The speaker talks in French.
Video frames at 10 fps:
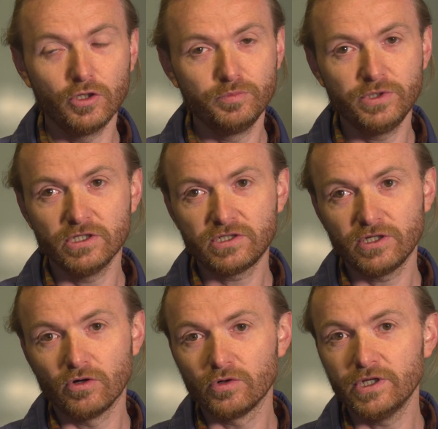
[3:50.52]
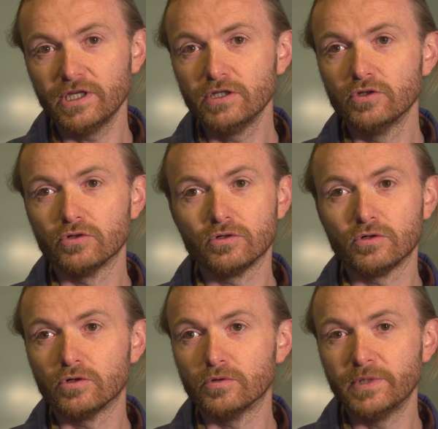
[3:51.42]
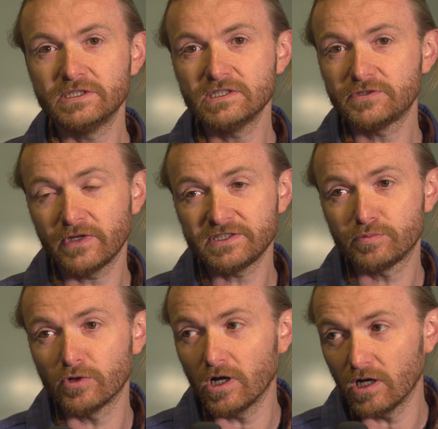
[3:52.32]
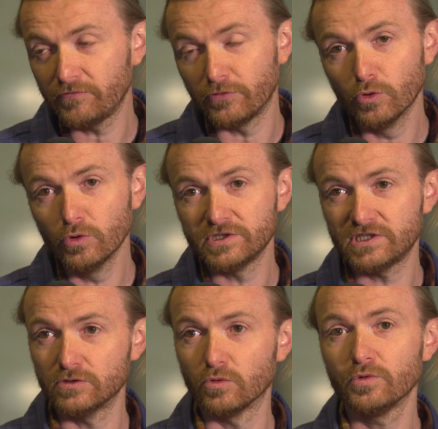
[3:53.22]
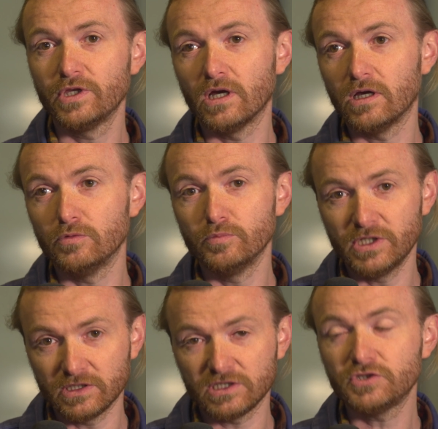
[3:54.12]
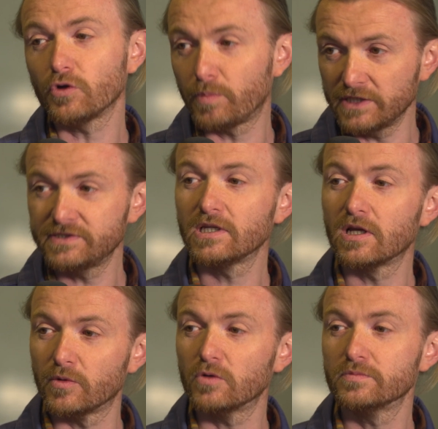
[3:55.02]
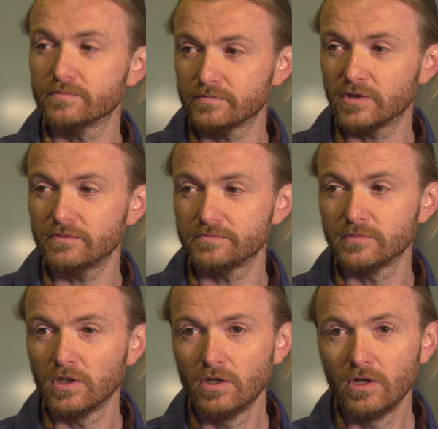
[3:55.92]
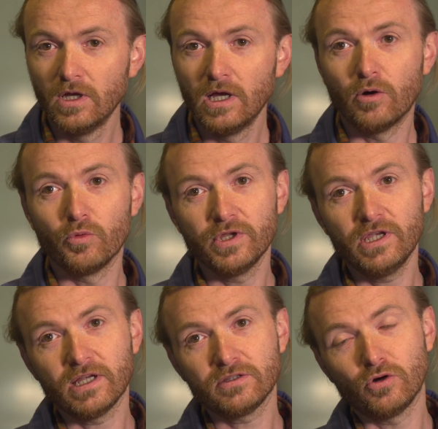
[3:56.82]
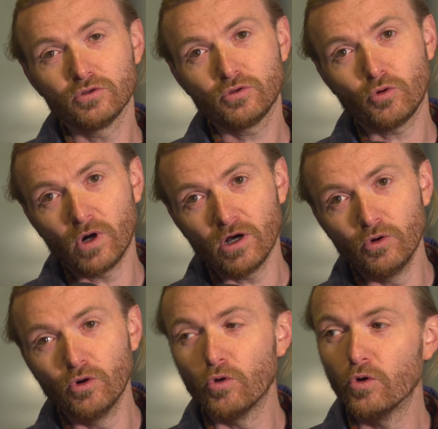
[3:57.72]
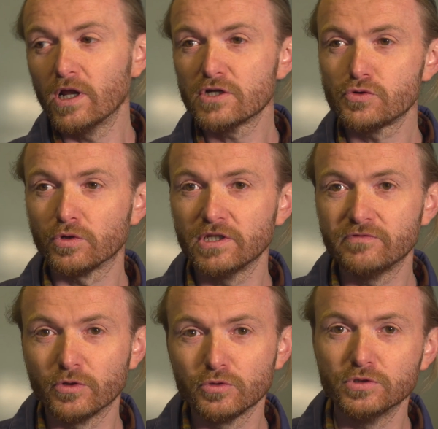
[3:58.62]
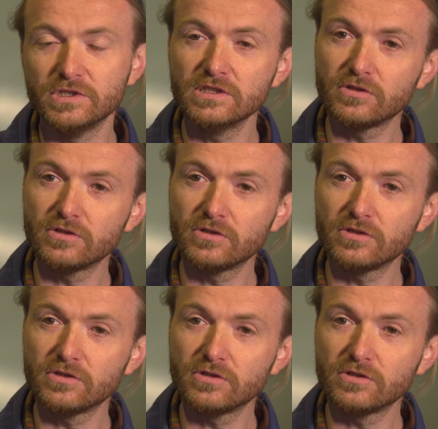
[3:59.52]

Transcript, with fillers: a une billetterie en ligne, euh, et sinon il y a une billetterie sur place également. Et les tarifs On est à 33 euros la journée de vendredi,